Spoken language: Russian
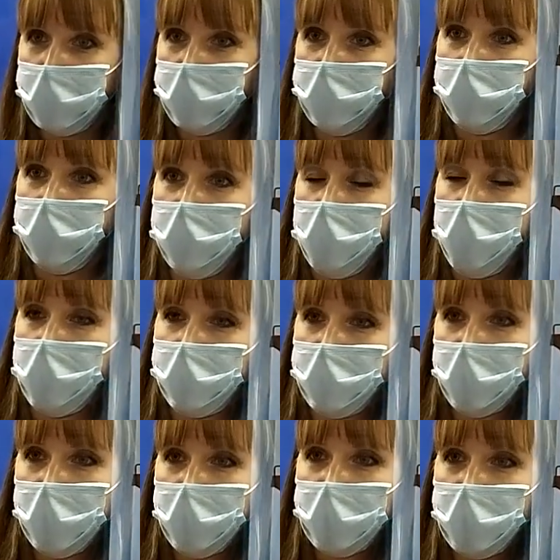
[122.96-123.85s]

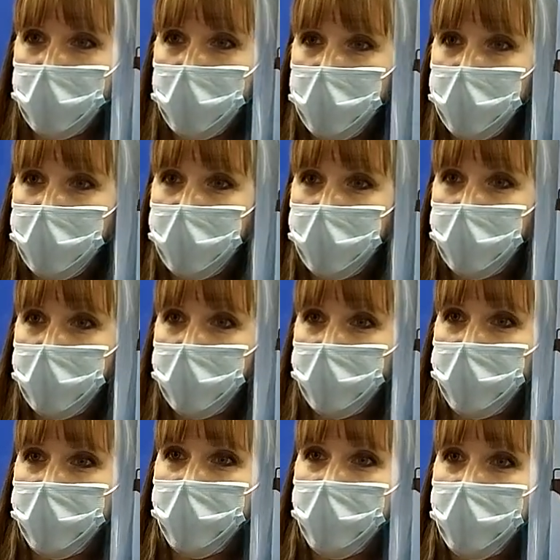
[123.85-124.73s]
пожалуйста, который
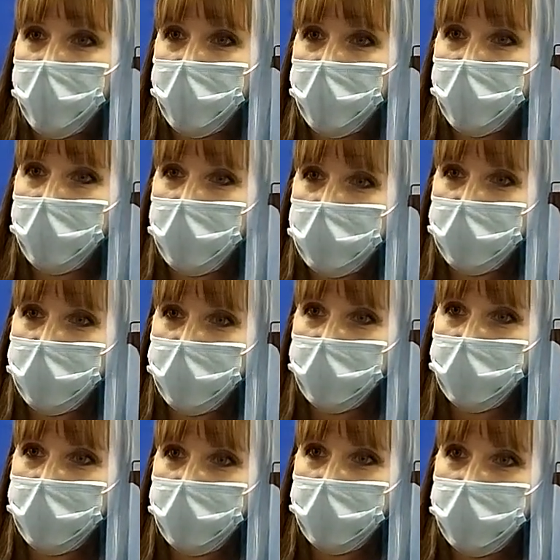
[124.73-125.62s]
вы, ваши
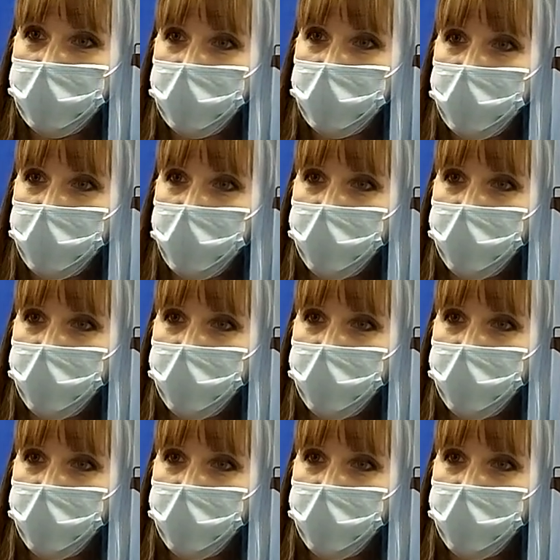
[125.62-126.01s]
действия